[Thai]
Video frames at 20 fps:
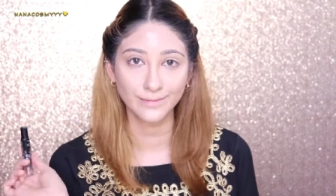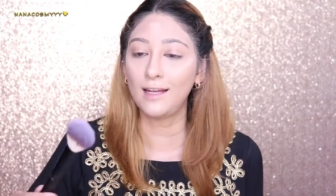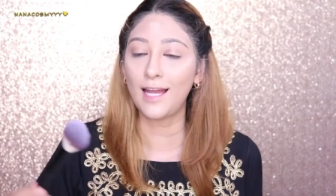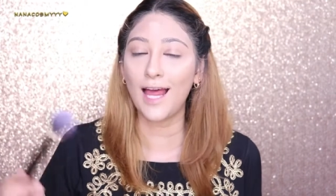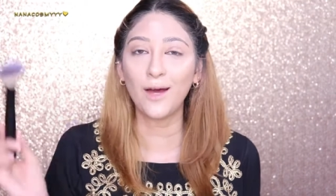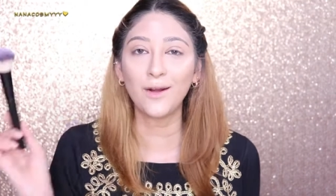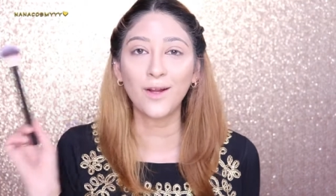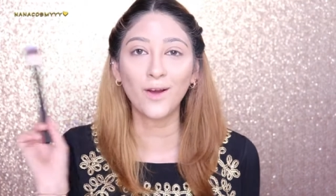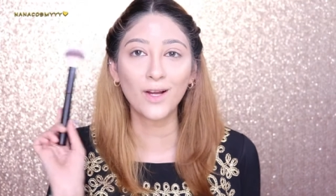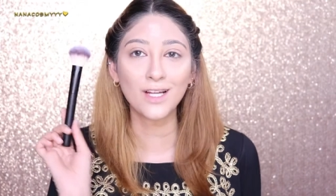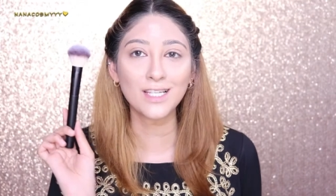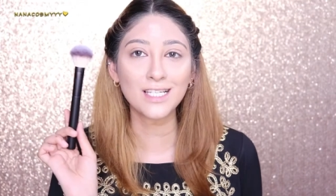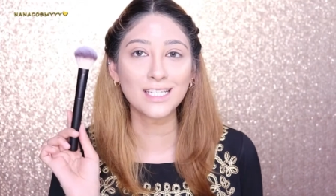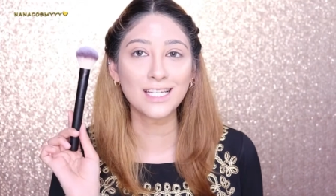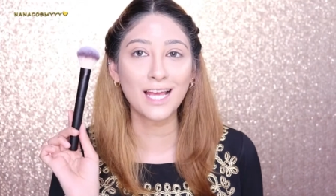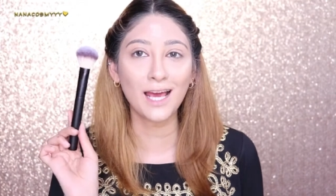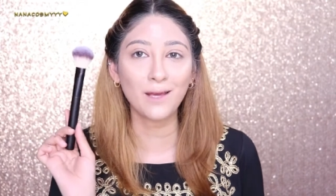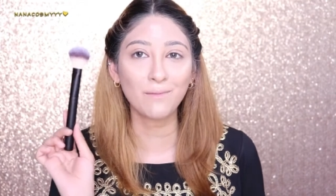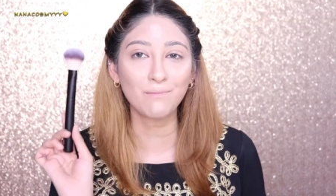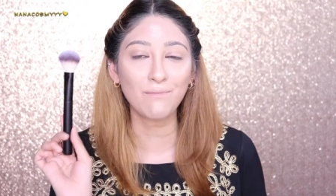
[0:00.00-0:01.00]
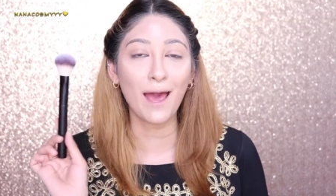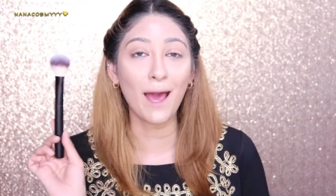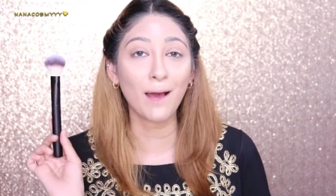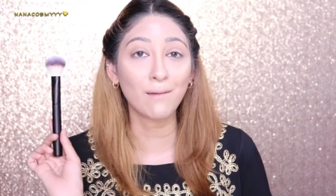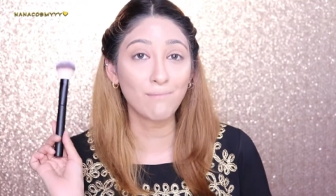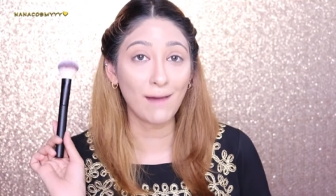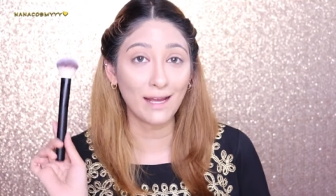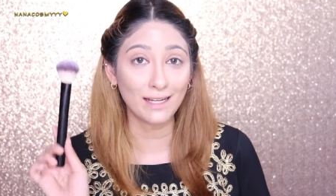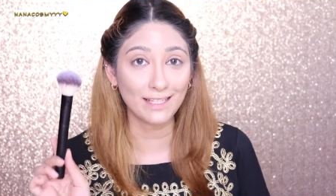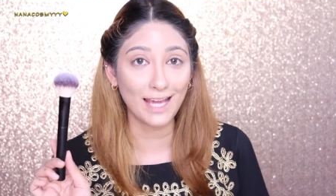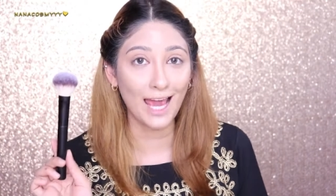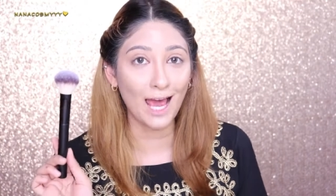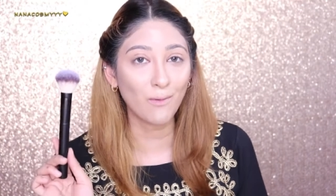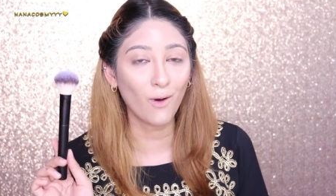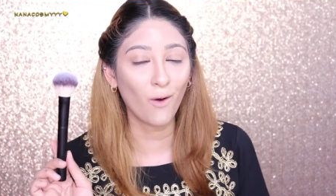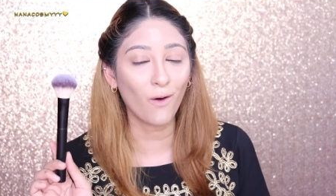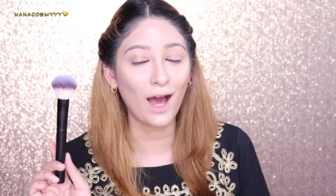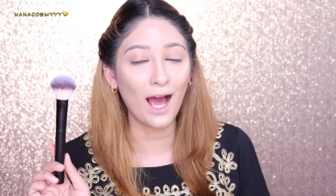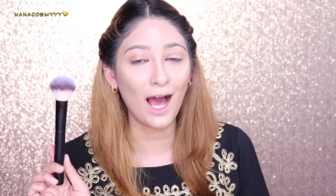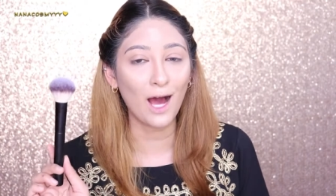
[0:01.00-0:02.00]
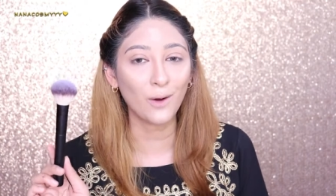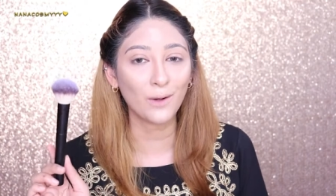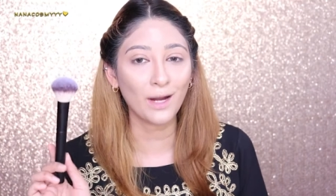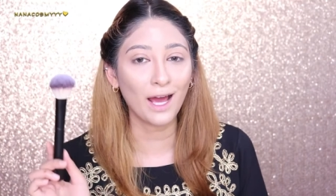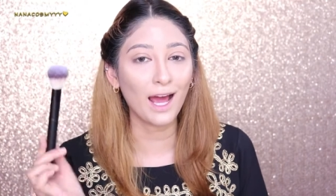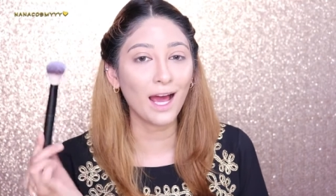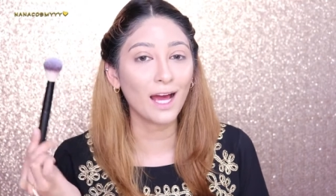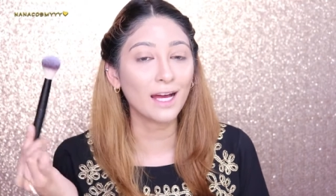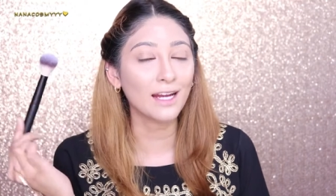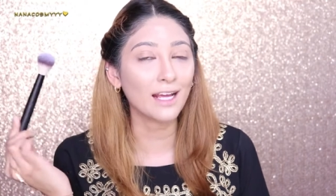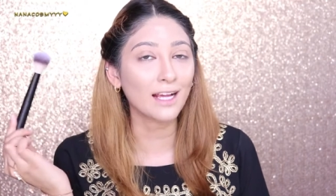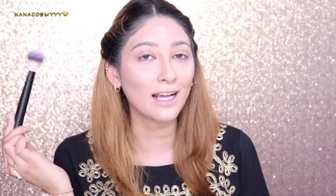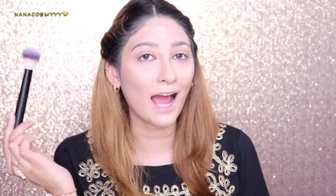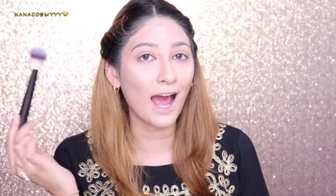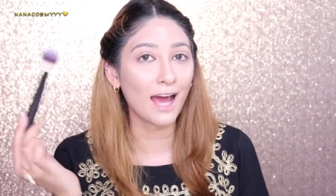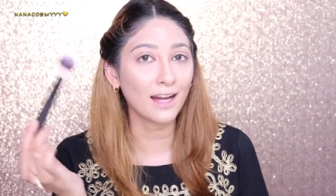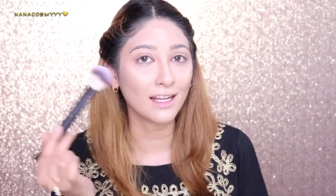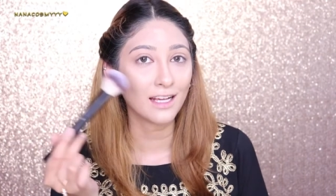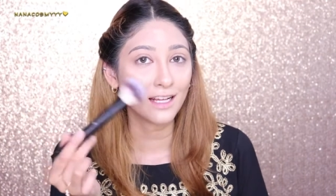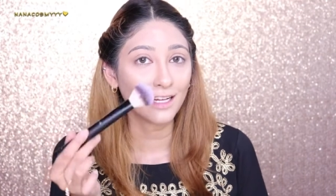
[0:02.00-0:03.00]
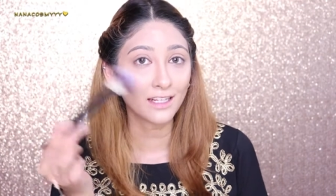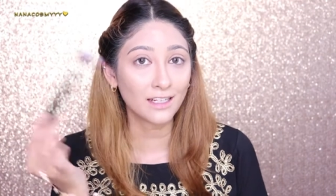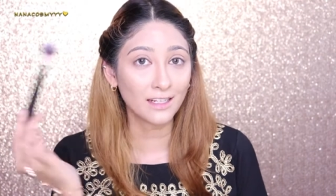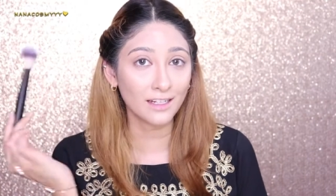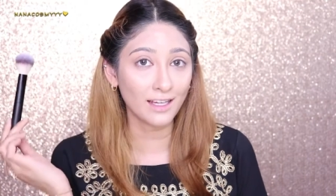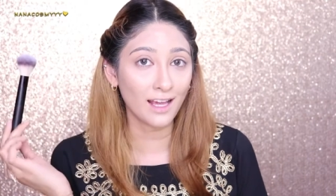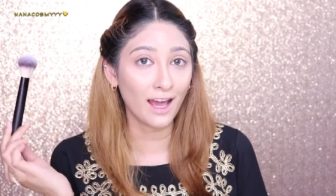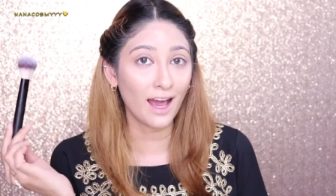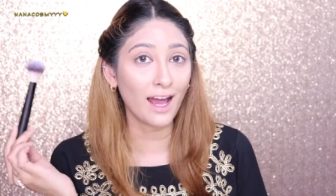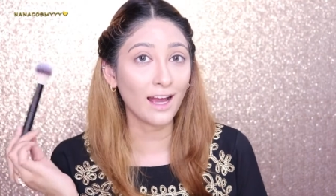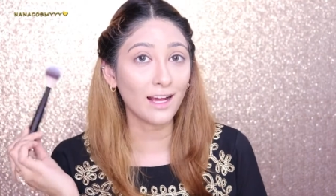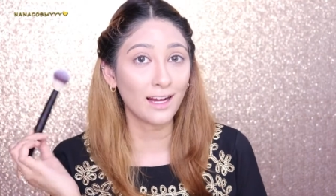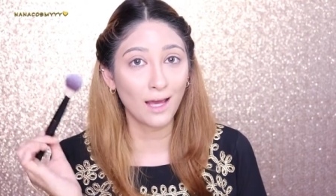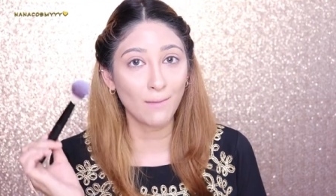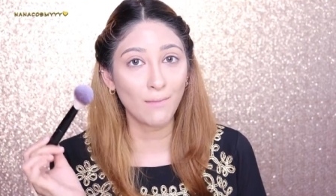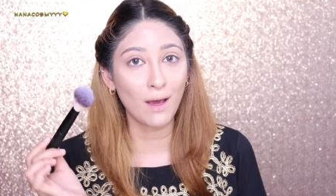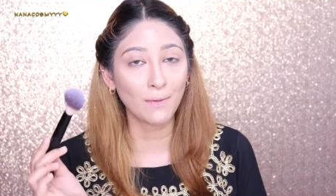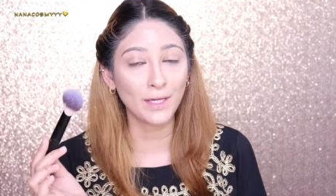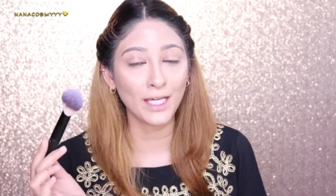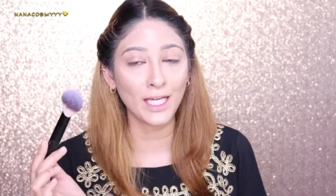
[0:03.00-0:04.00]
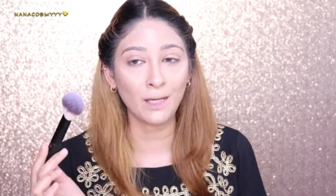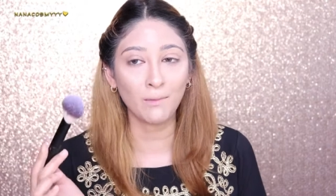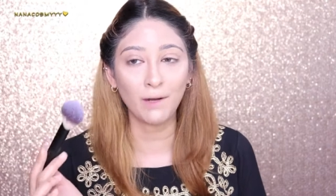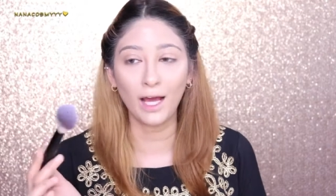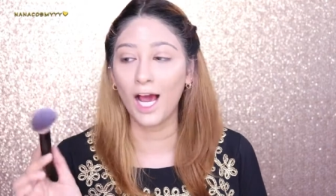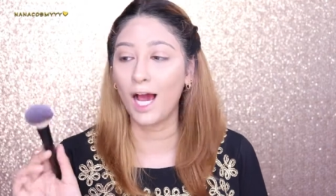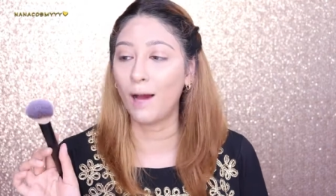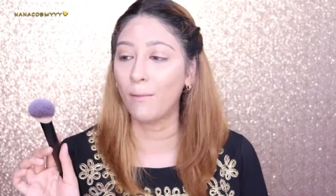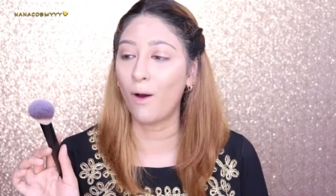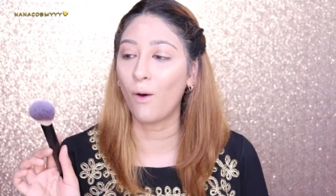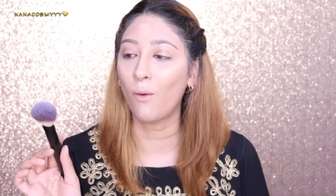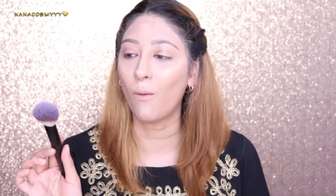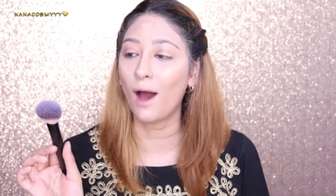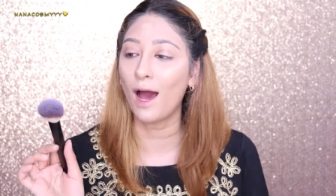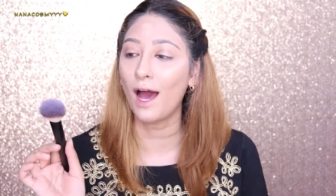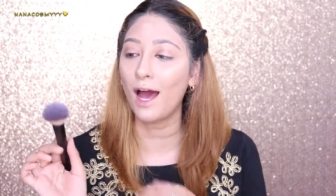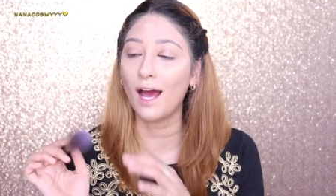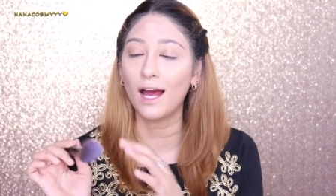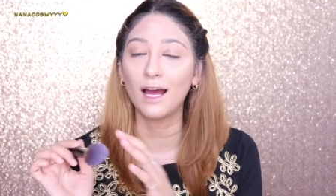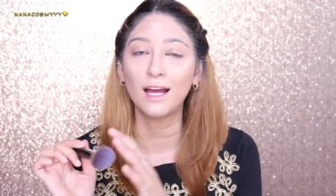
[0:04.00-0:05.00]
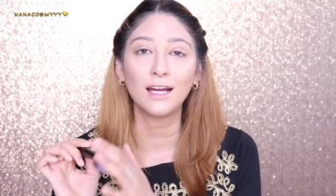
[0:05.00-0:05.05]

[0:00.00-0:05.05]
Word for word: แล้วนะก็จะใช้แปรงปัดแก้มของเขานะคะในการเกลี่ยไฮไลท์แบบครีมเลยค่ะ เพราะว่า